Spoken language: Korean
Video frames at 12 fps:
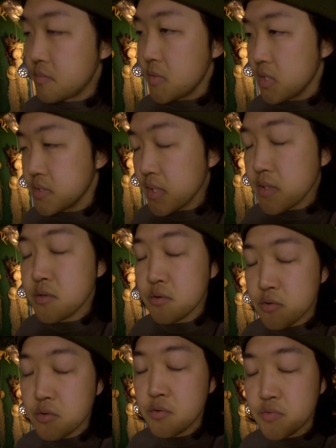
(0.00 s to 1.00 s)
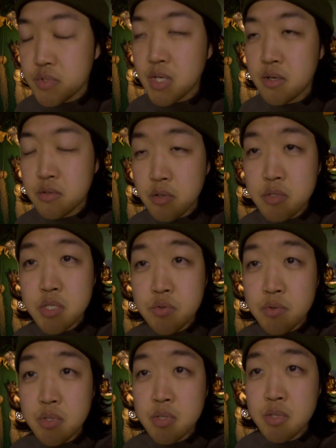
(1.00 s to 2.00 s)
세계적으로 위상을 떨치고
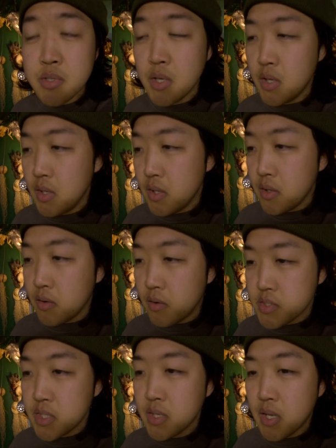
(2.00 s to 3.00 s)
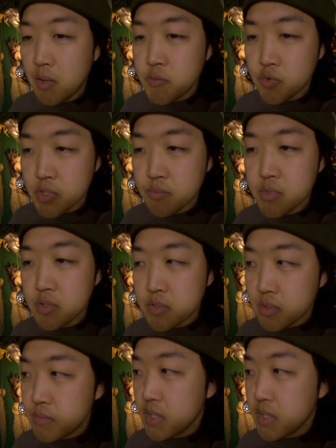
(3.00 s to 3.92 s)
있는 거장 감독님들, 선배